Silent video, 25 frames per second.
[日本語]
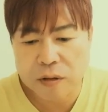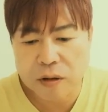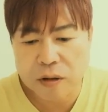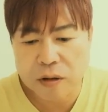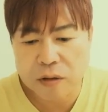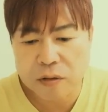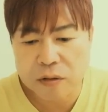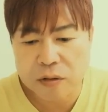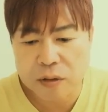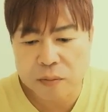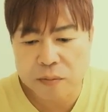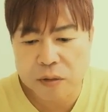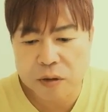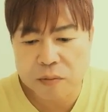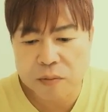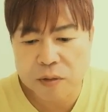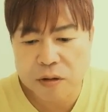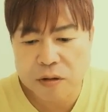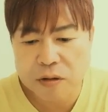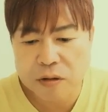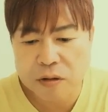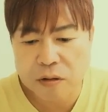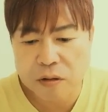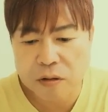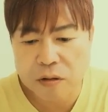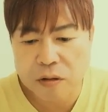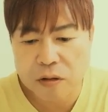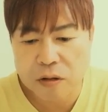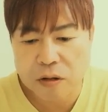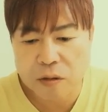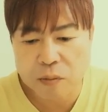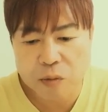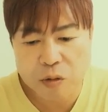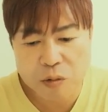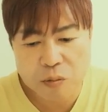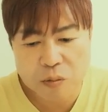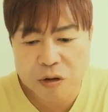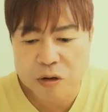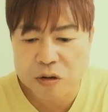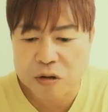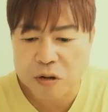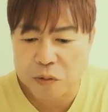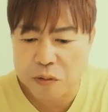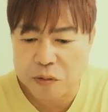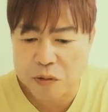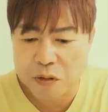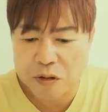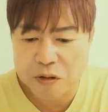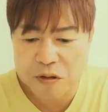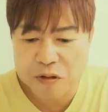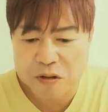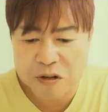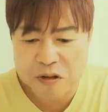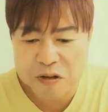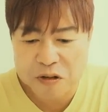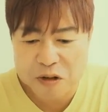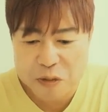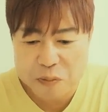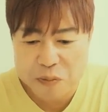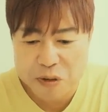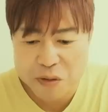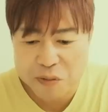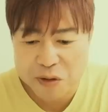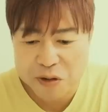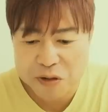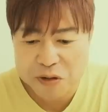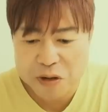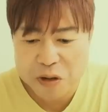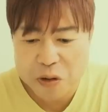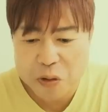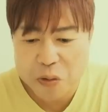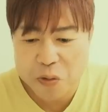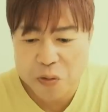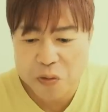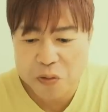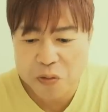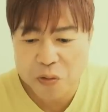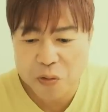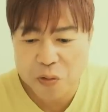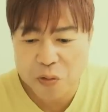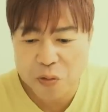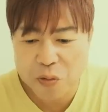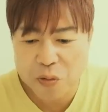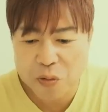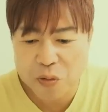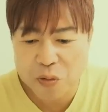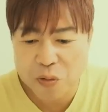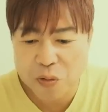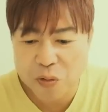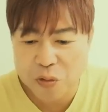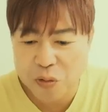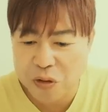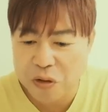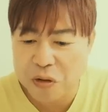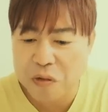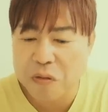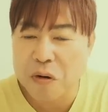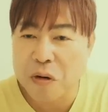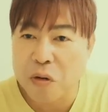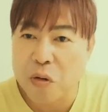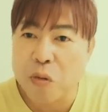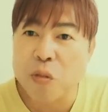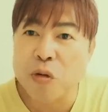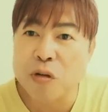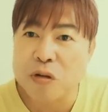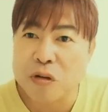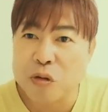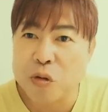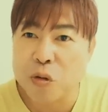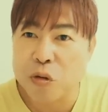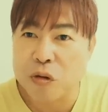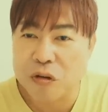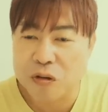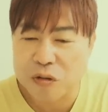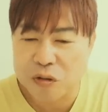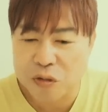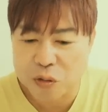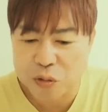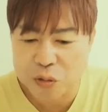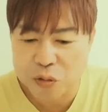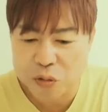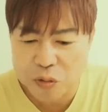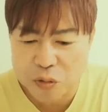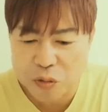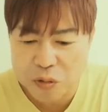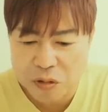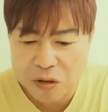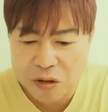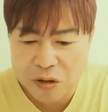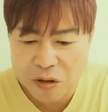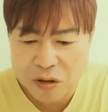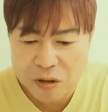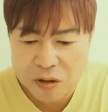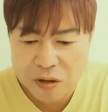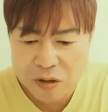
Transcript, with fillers: ライドさん見ましたかいや、見ました、見ました。全然見ましたよ。これ、これは面白いですよ、本当に。